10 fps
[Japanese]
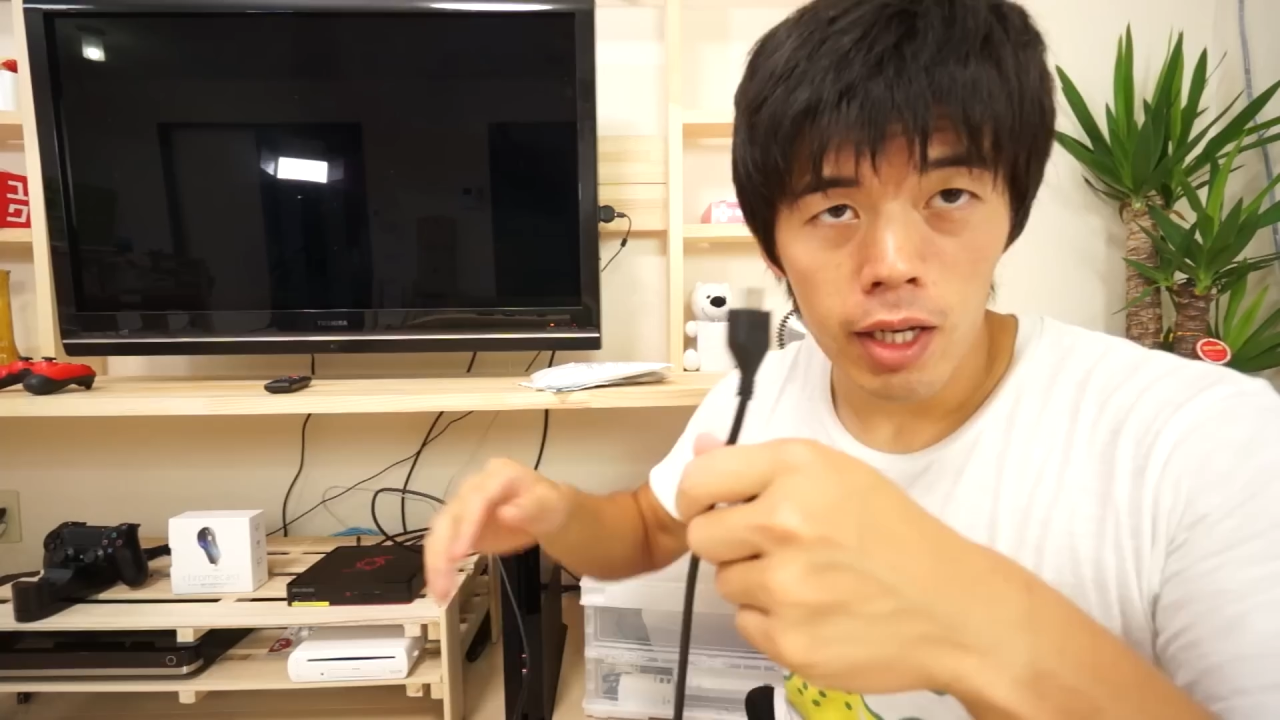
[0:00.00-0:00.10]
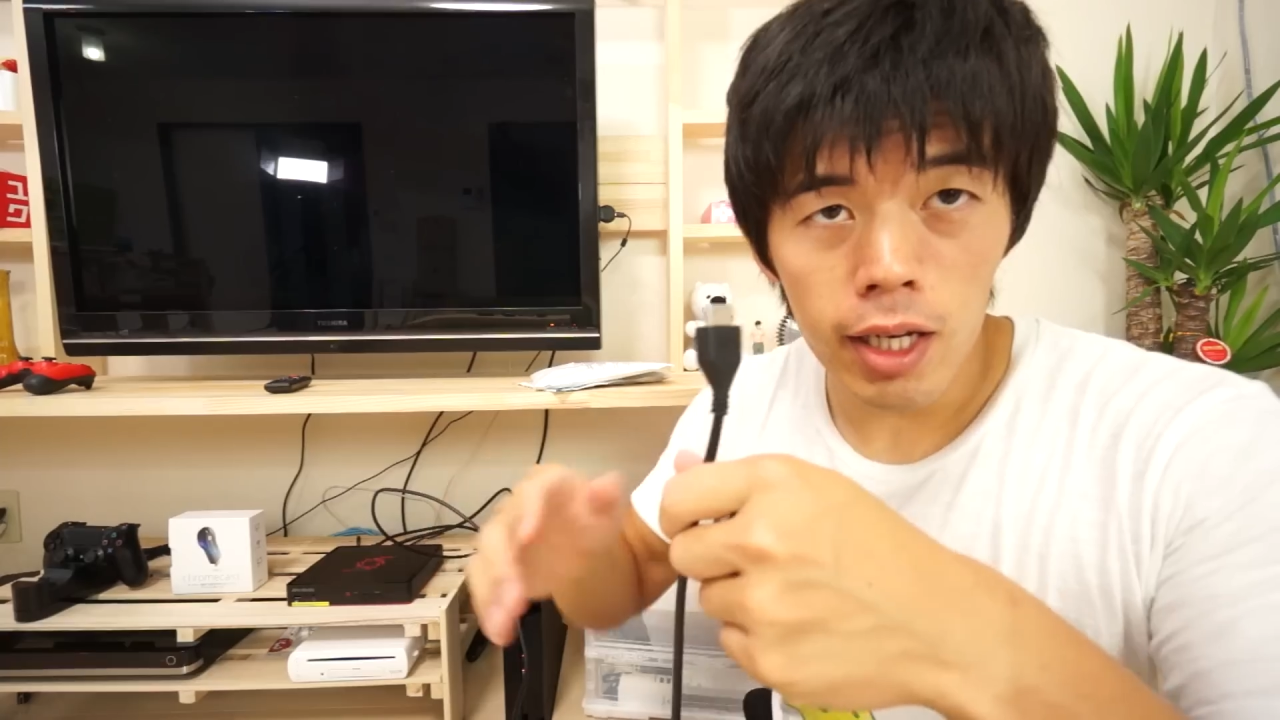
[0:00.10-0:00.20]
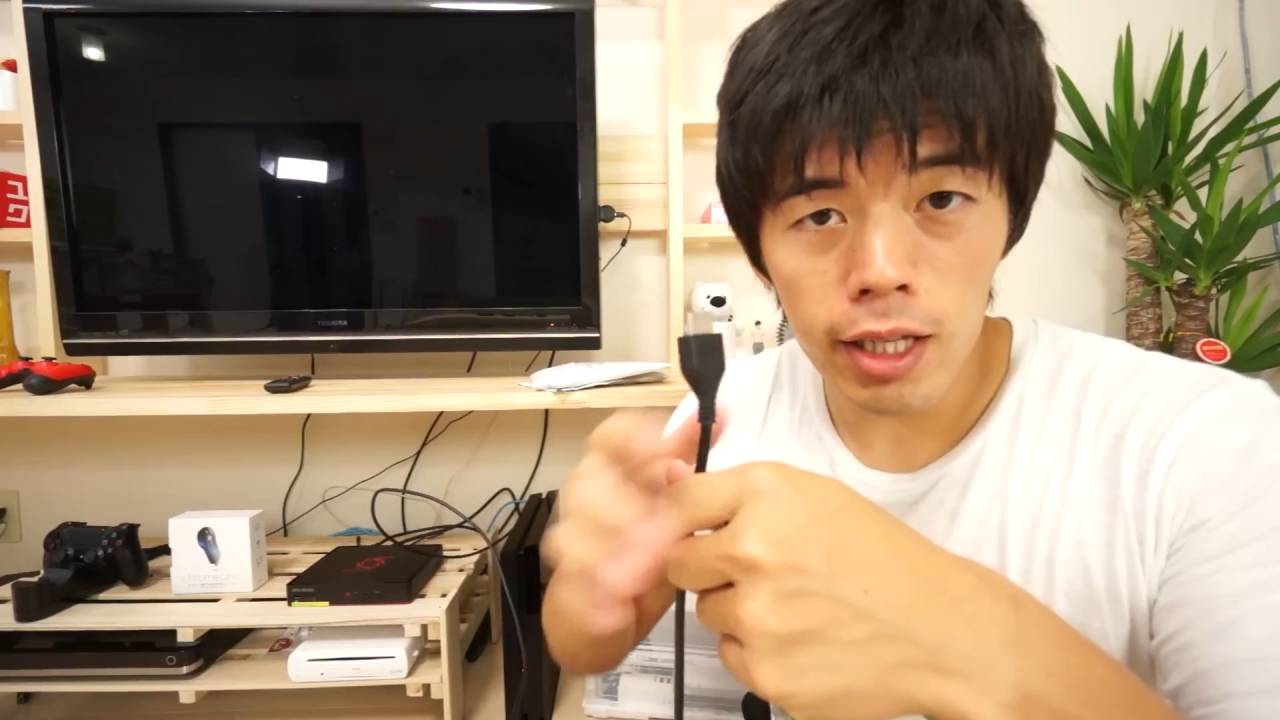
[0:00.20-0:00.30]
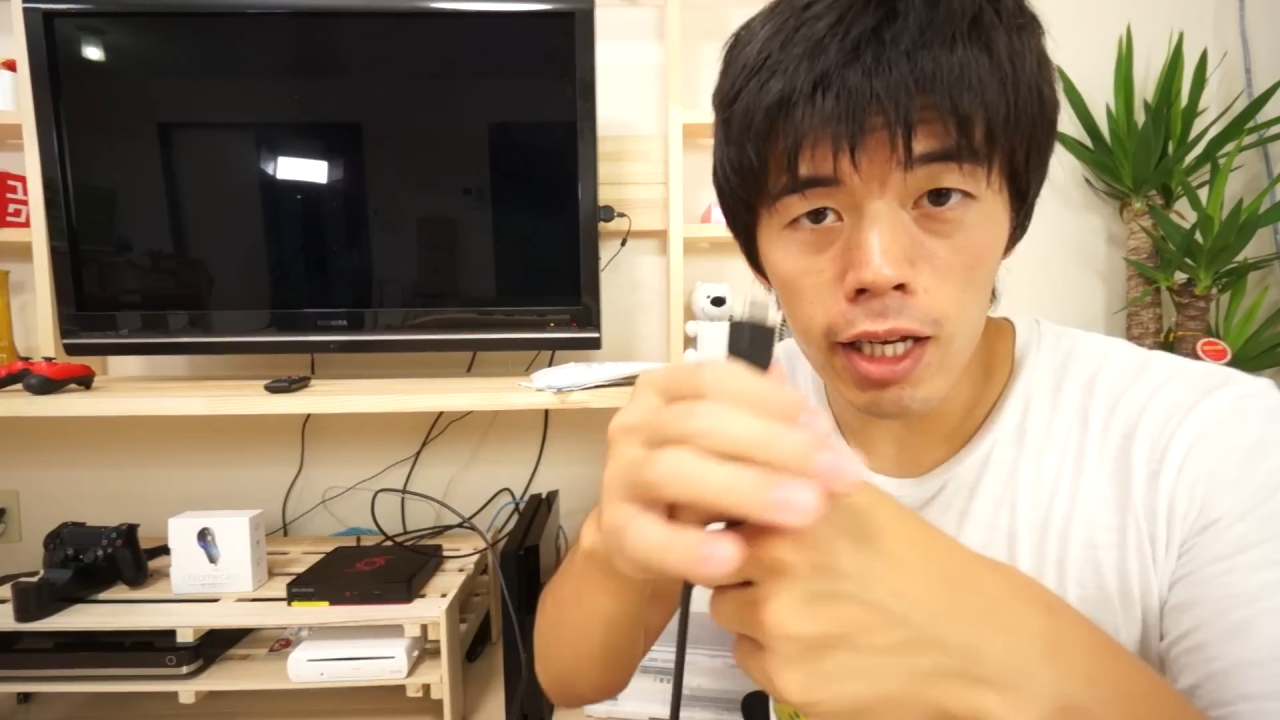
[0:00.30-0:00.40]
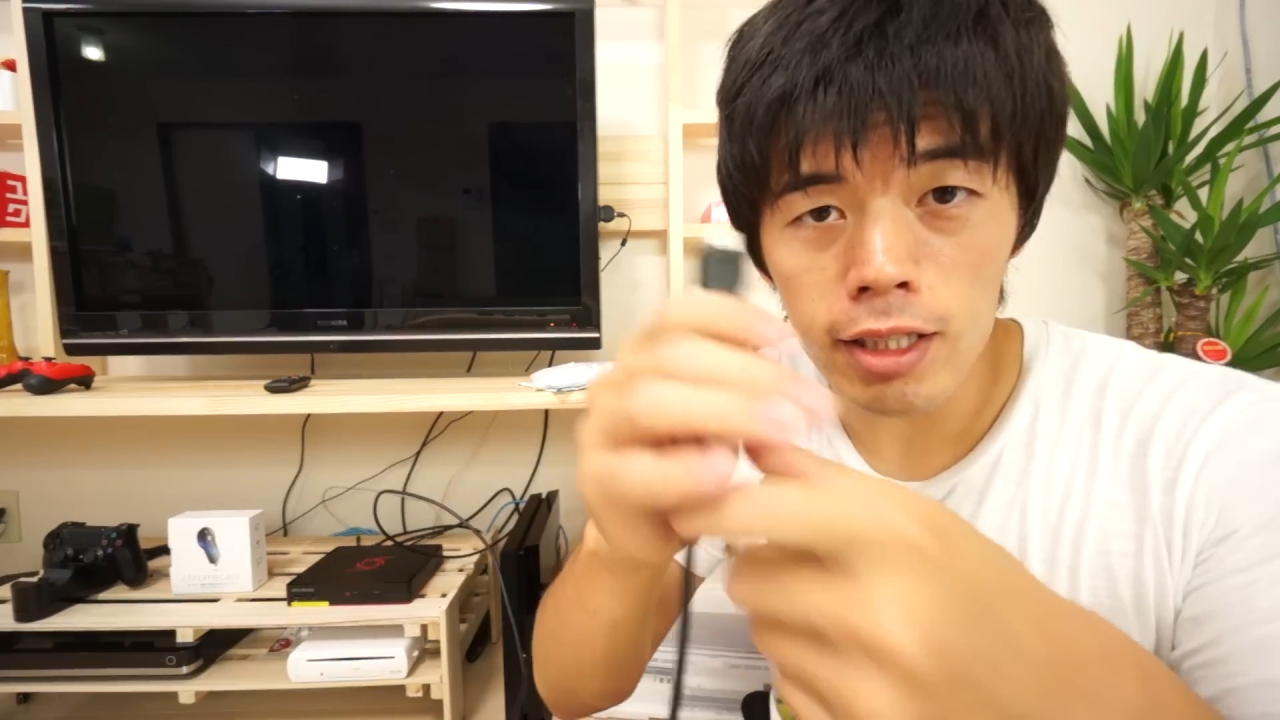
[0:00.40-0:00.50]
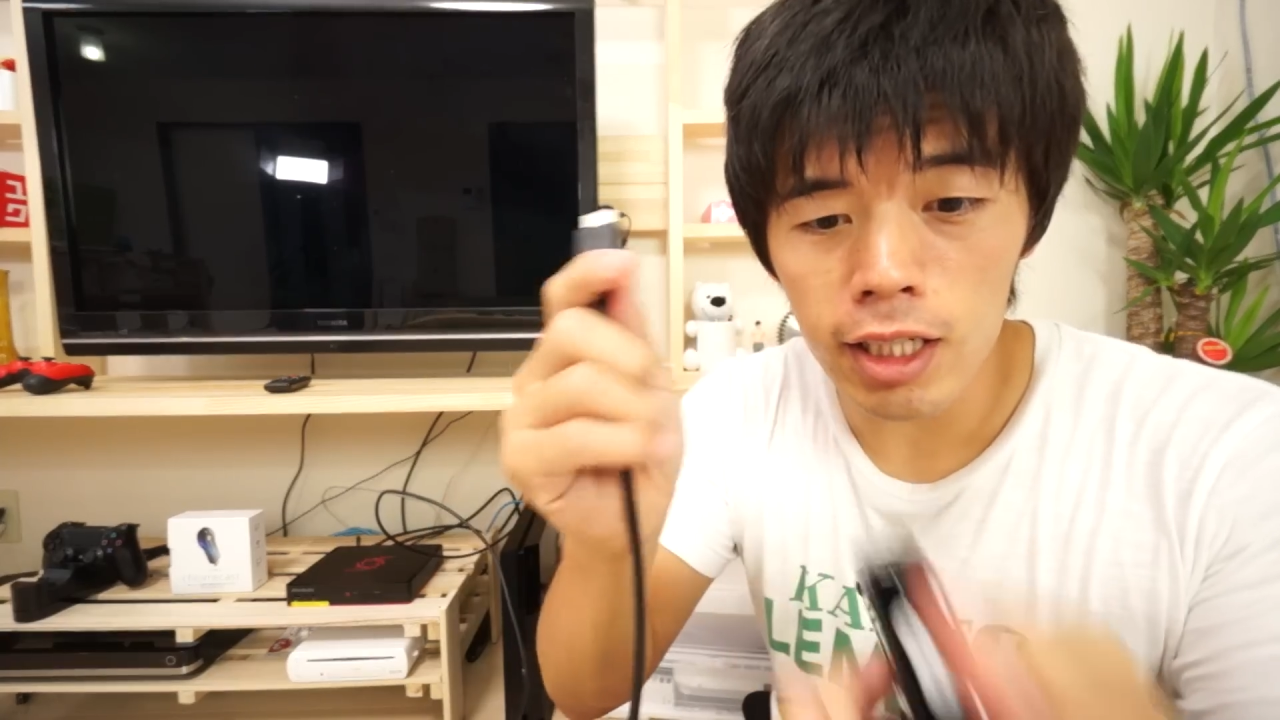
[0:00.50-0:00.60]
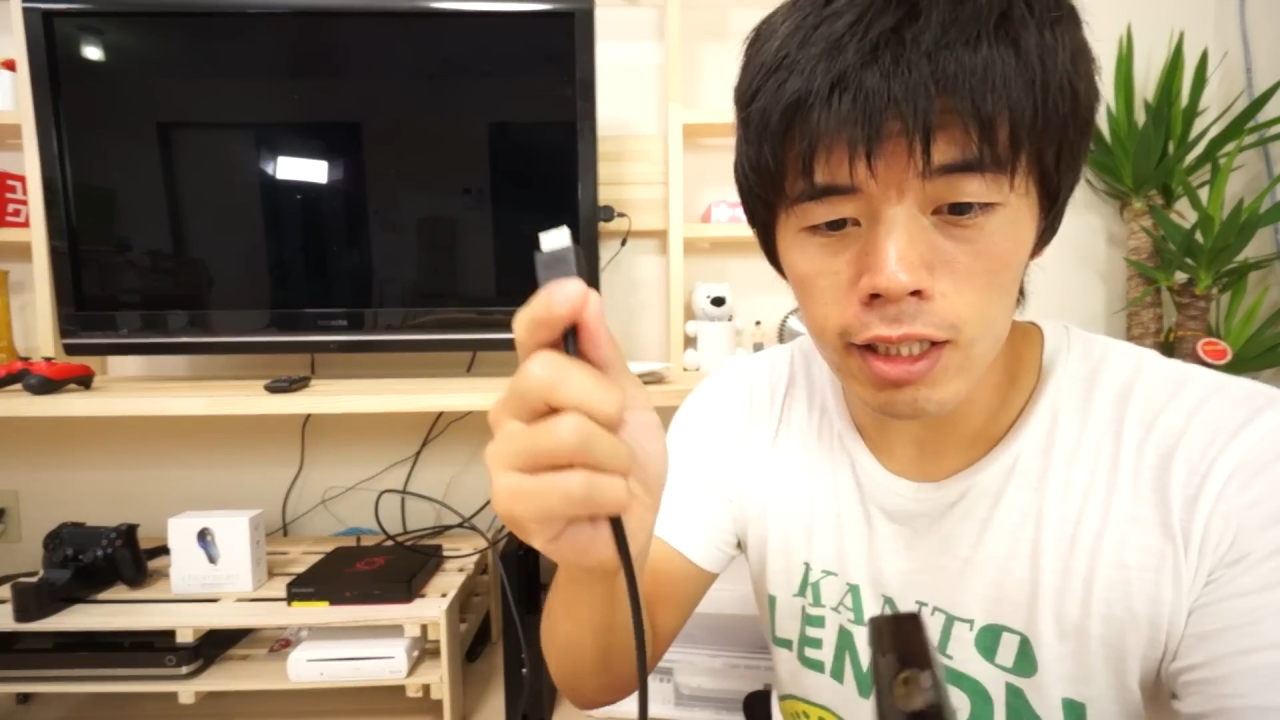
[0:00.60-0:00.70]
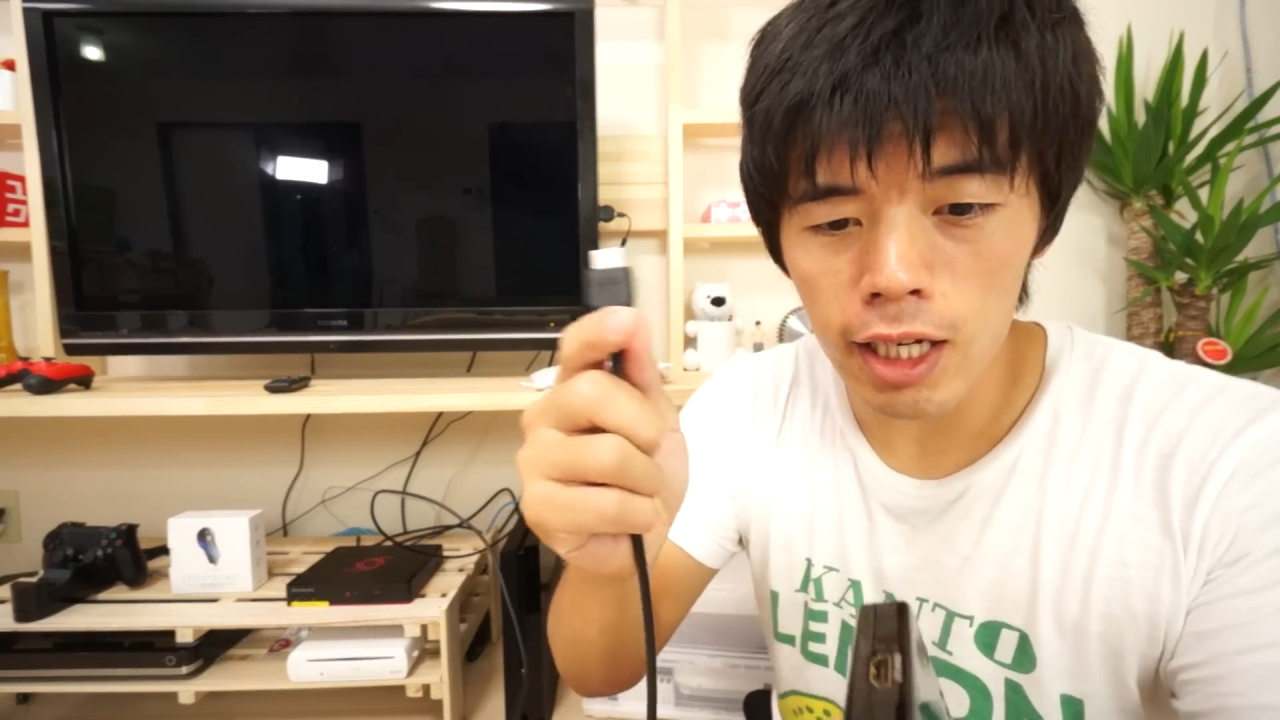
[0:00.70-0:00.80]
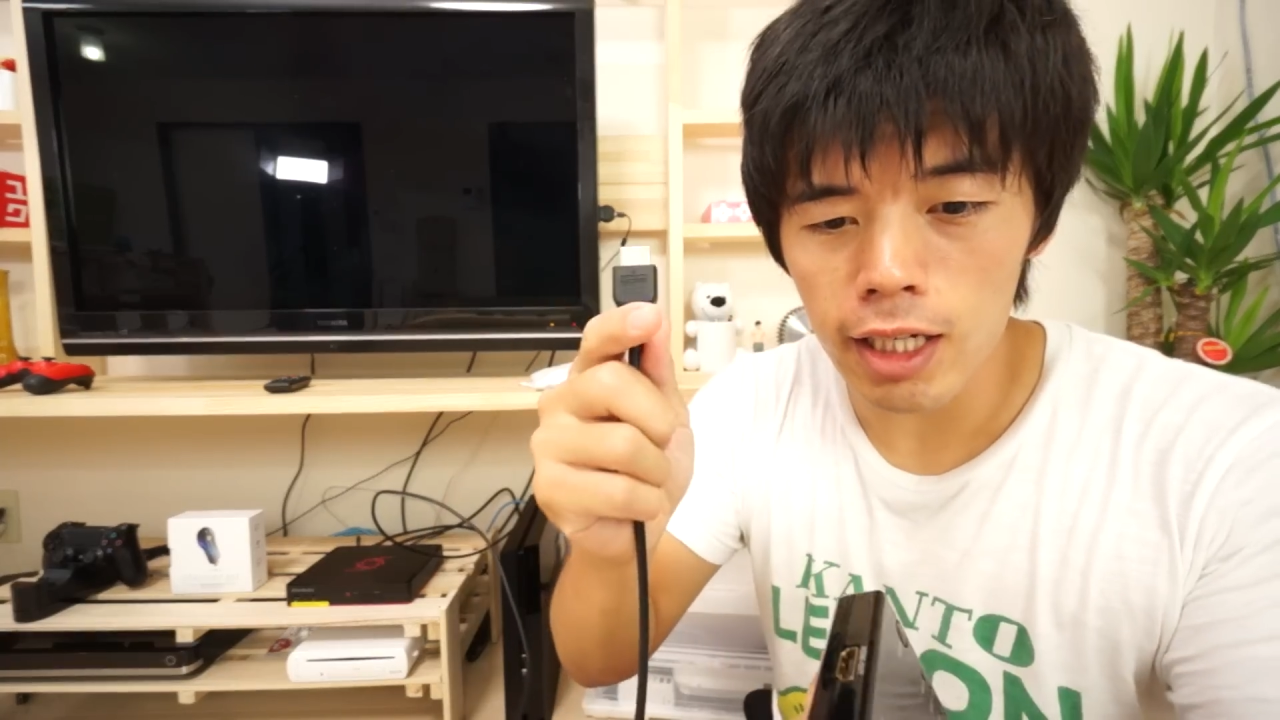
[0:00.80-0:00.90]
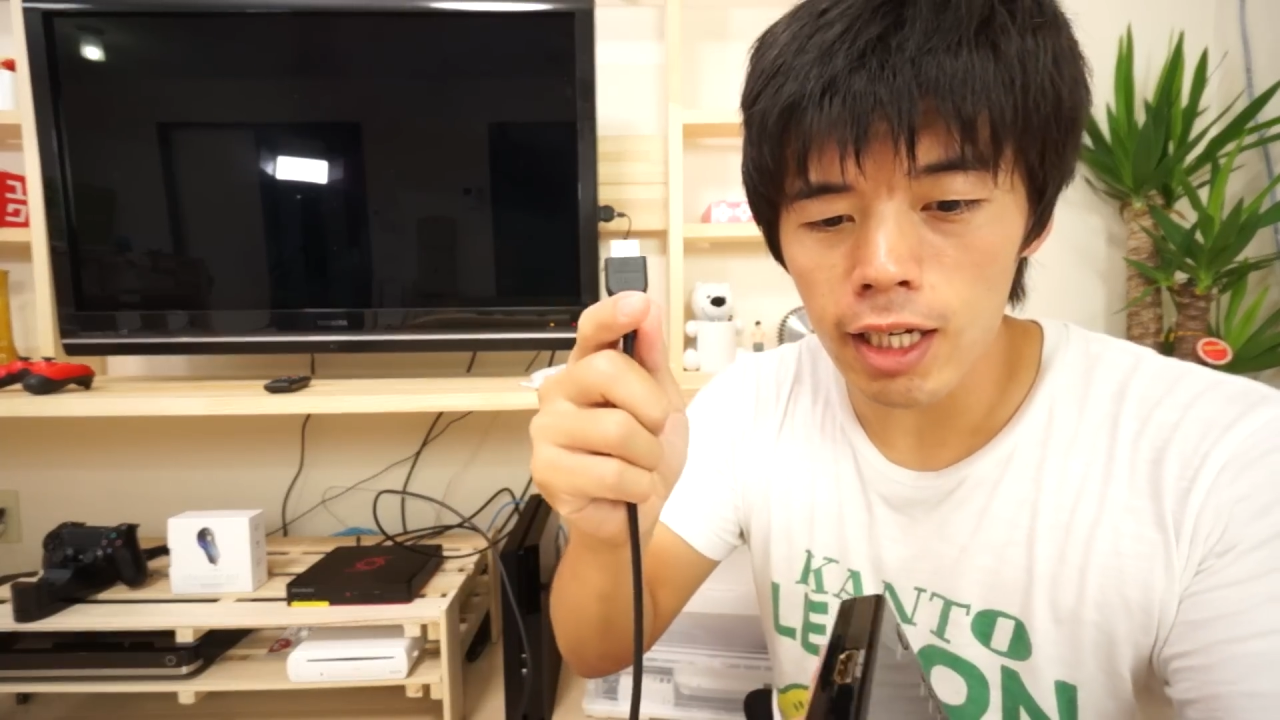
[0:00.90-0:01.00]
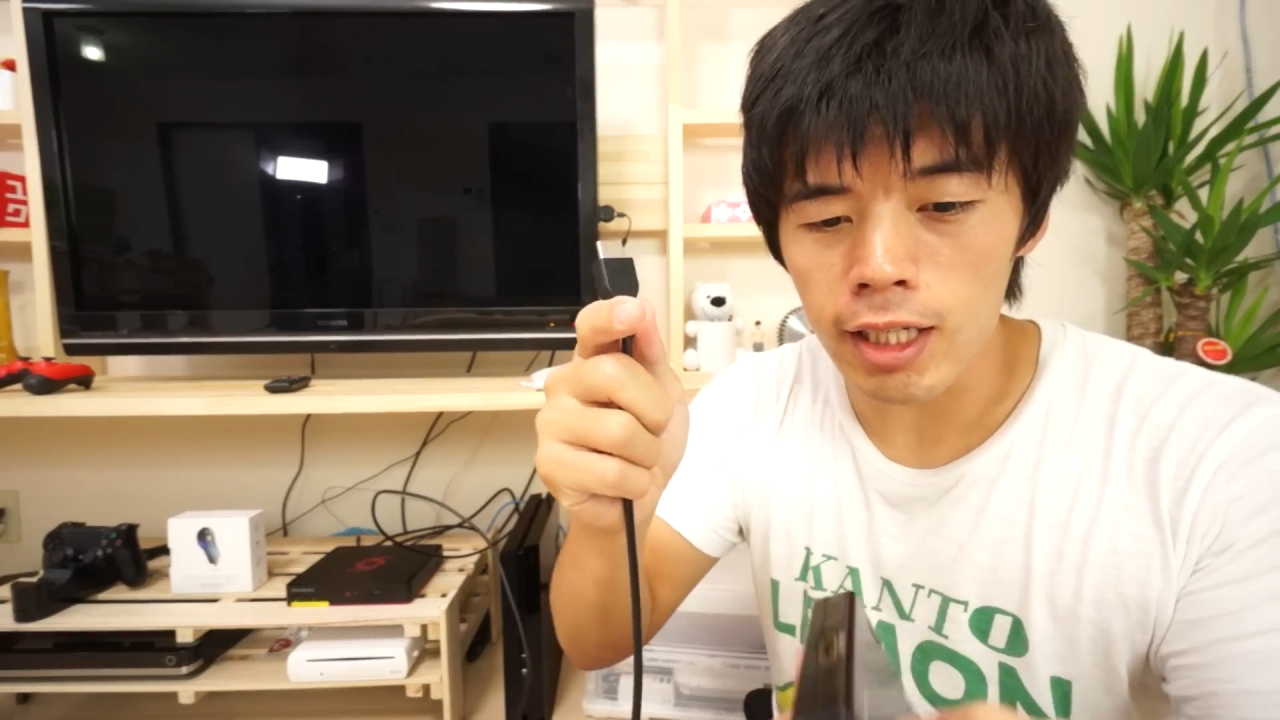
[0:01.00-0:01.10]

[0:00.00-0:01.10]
えー、では実際にね、